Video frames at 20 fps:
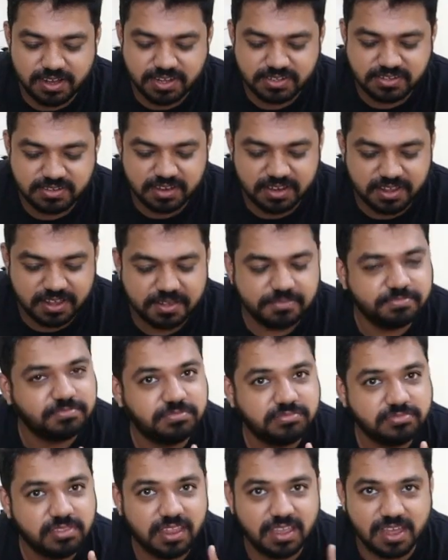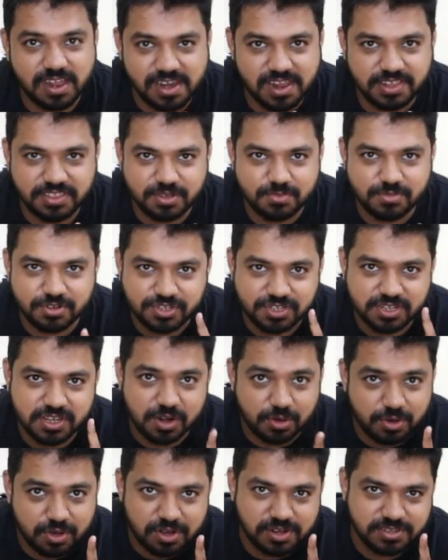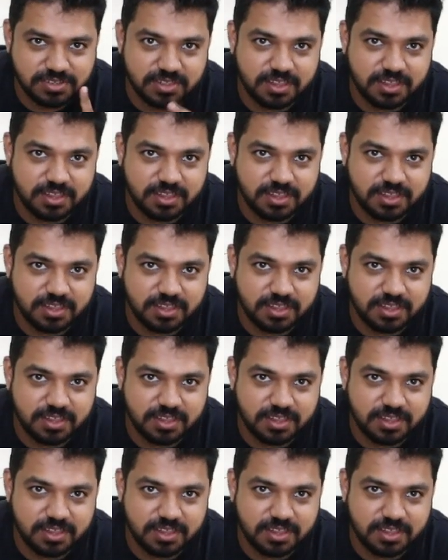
டேஸ்ட் இருக்குது எல்லாத்தையும் முடித்து அவுட்ரோவில்